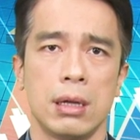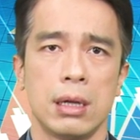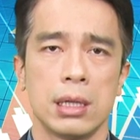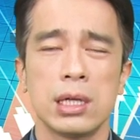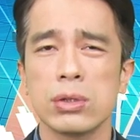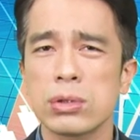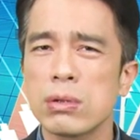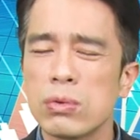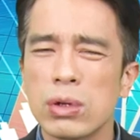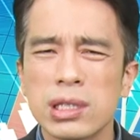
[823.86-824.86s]
也就是说，
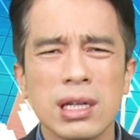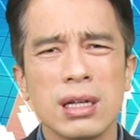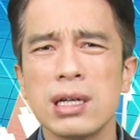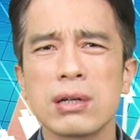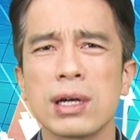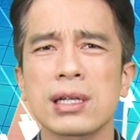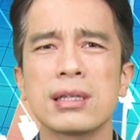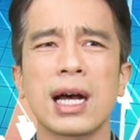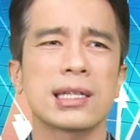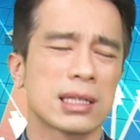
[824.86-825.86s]
我是很乐观跟
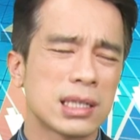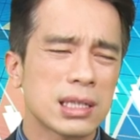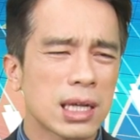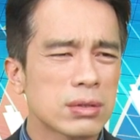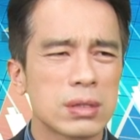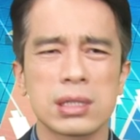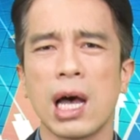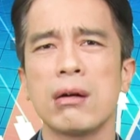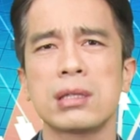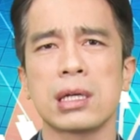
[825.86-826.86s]
大家讲，现在就是
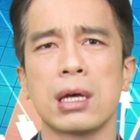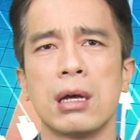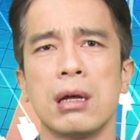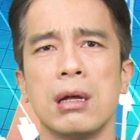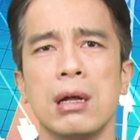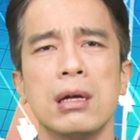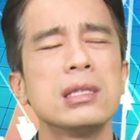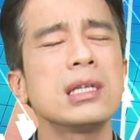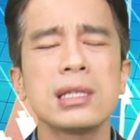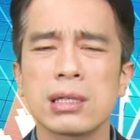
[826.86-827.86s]
超跌，
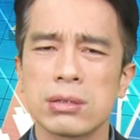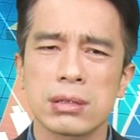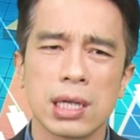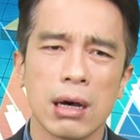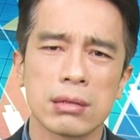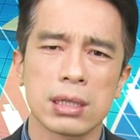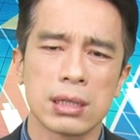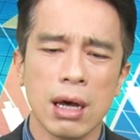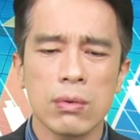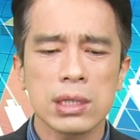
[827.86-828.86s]
现在就是超跌。
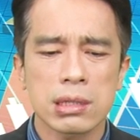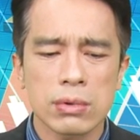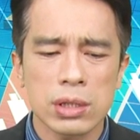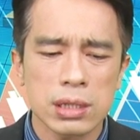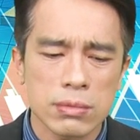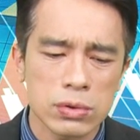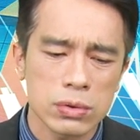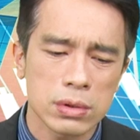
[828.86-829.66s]
那为什么会这么弱